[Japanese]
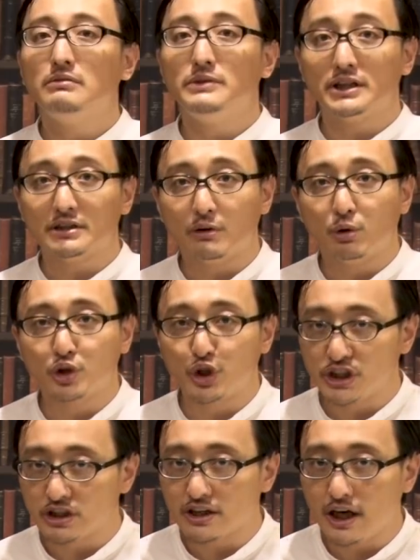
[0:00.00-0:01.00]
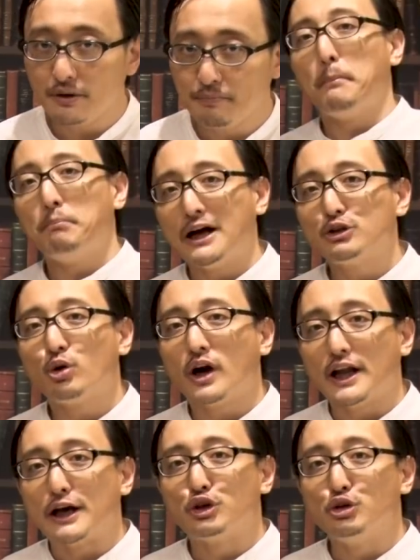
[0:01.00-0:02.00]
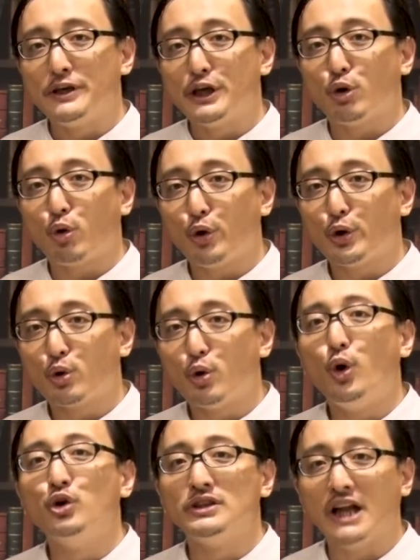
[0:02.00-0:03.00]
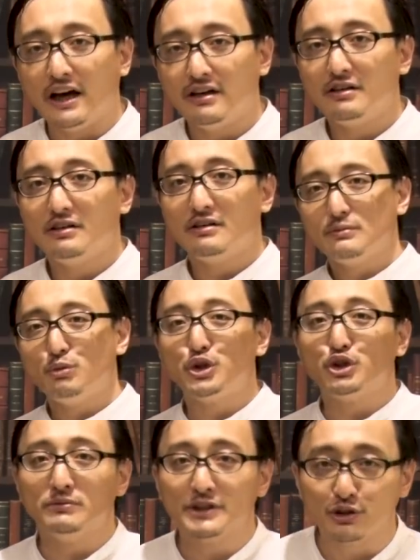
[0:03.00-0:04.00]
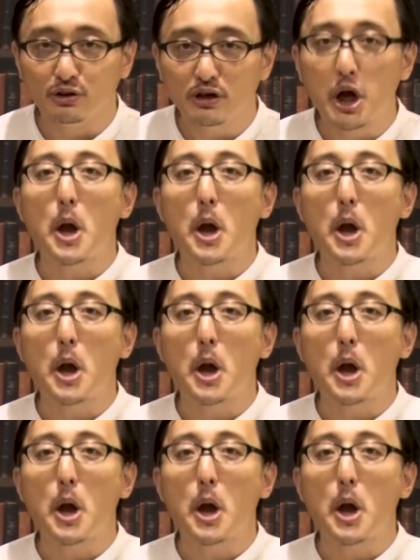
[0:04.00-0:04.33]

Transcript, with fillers: 皆さんご存知ですか窓から首ひょこひょこ女。もう一度言いますよ。